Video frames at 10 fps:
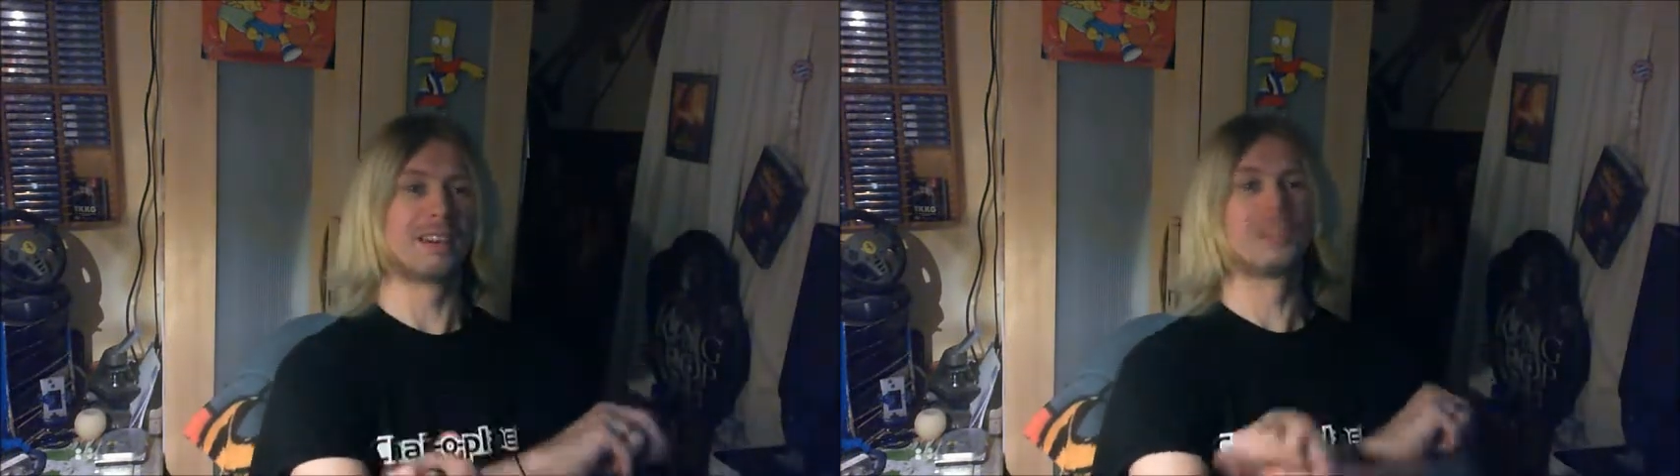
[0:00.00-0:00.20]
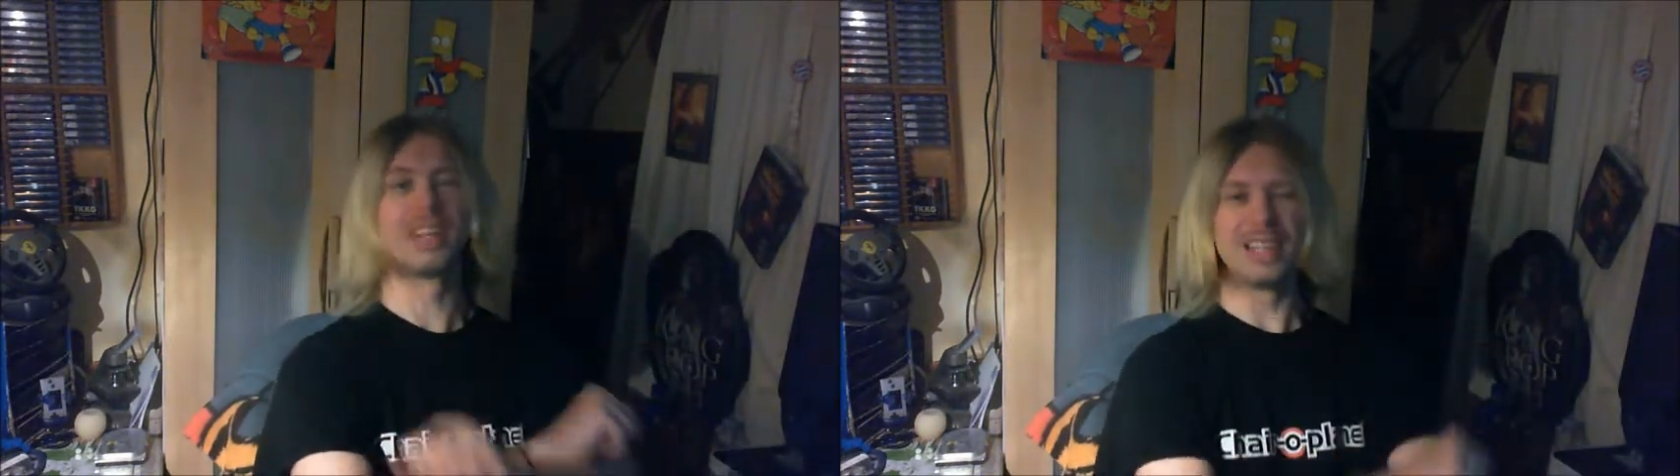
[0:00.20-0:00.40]
auf
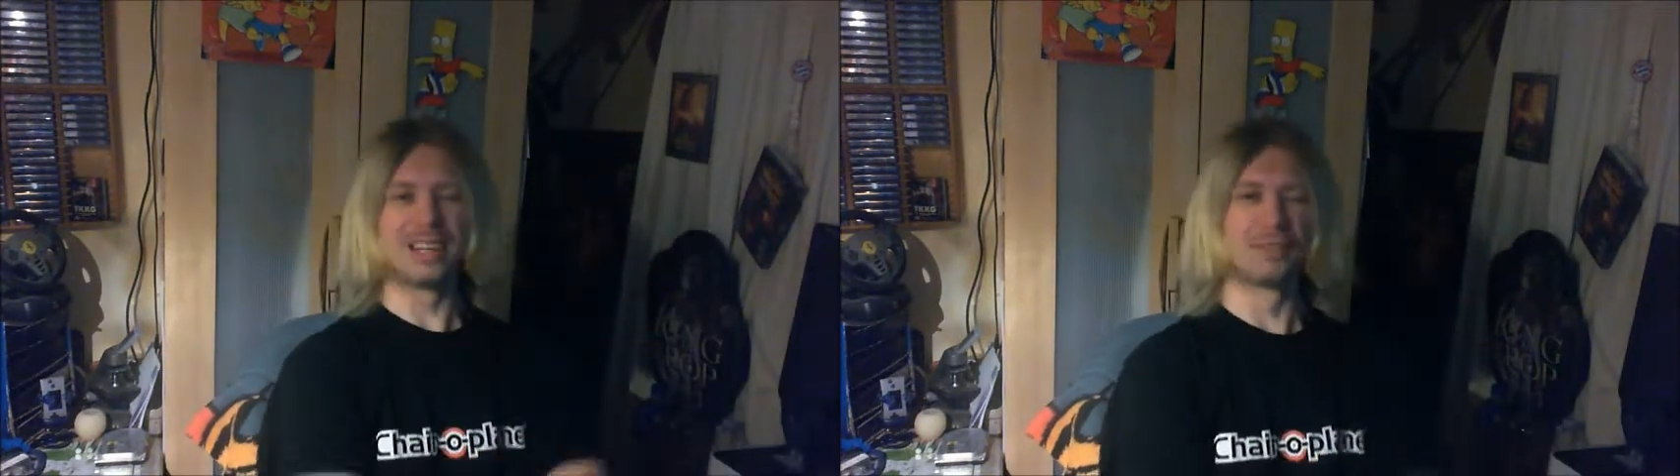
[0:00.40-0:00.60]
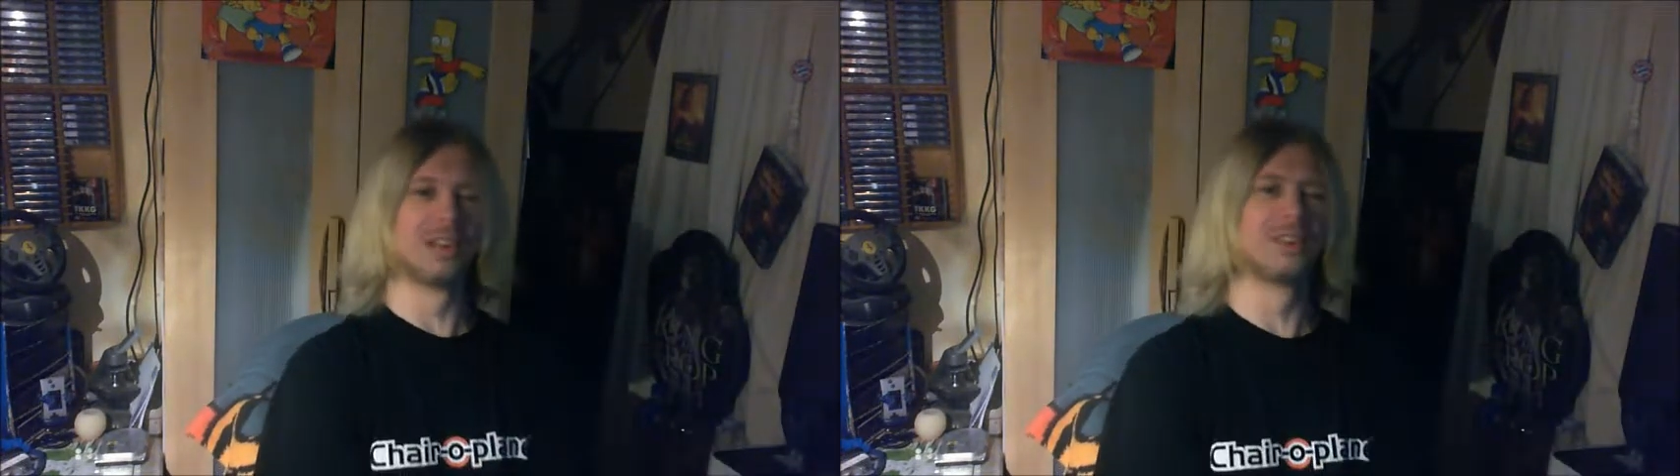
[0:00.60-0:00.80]
die Knie
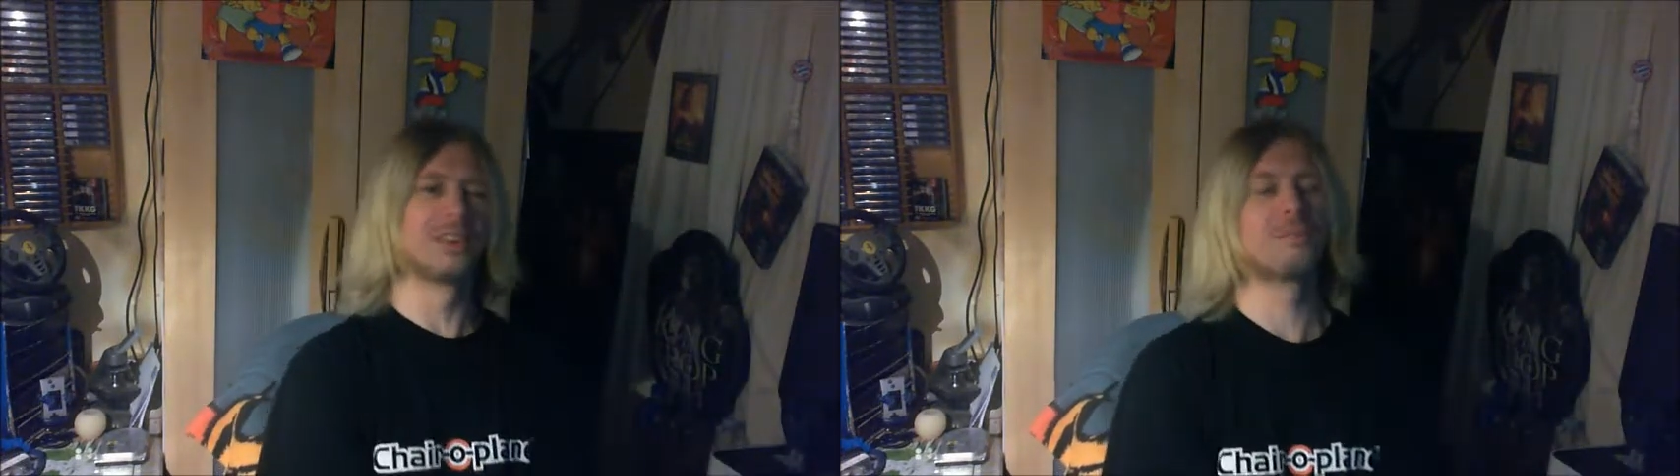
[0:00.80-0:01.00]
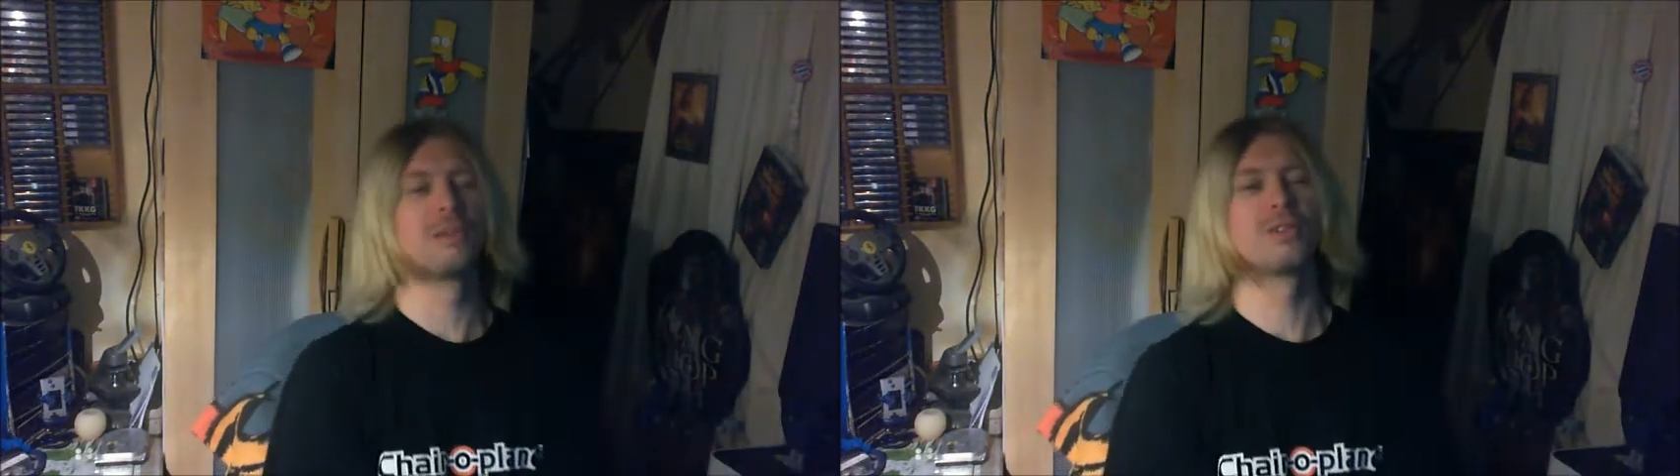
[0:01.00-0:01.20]
gefallen und
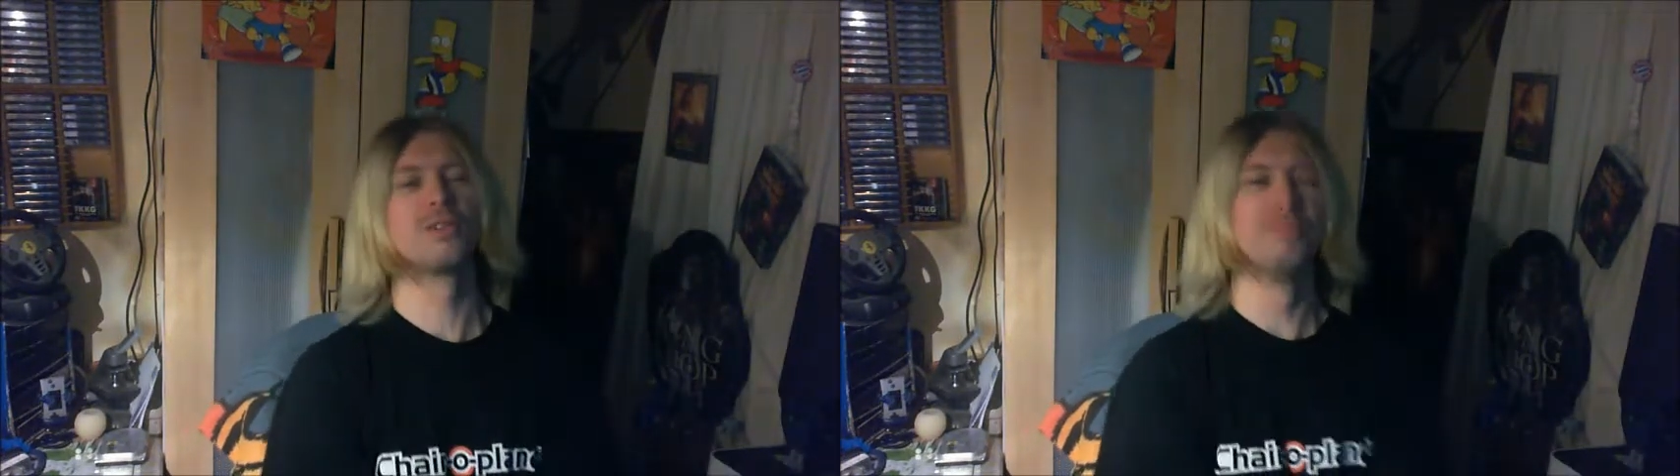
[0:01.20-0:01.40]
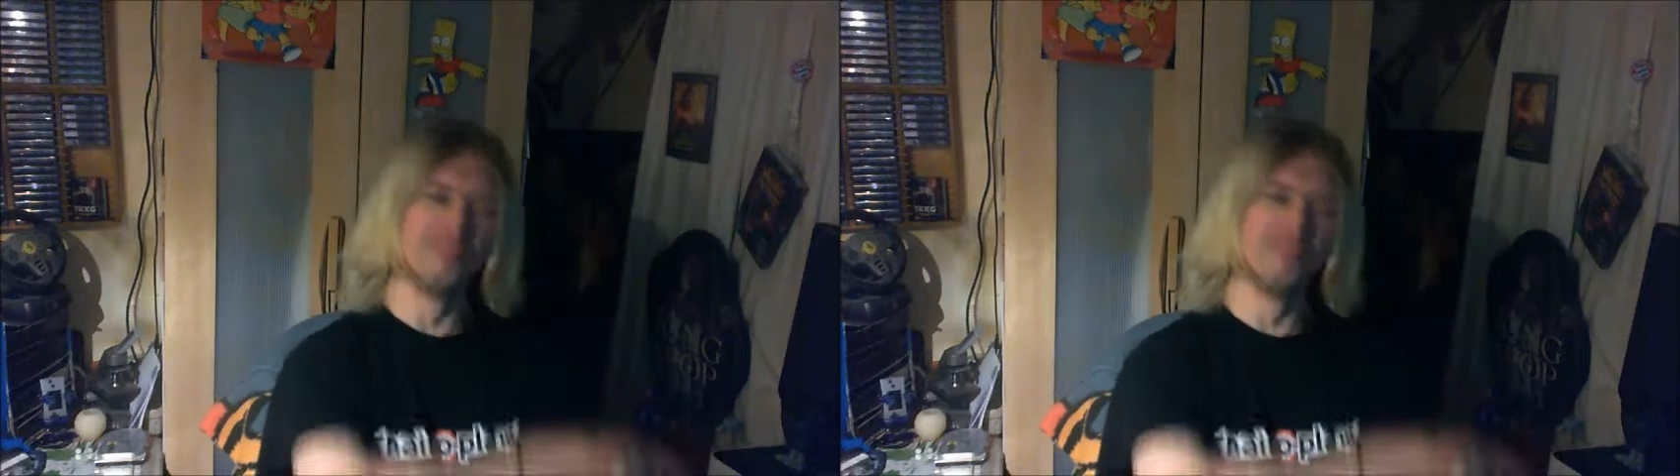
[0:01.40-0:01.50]
immer schön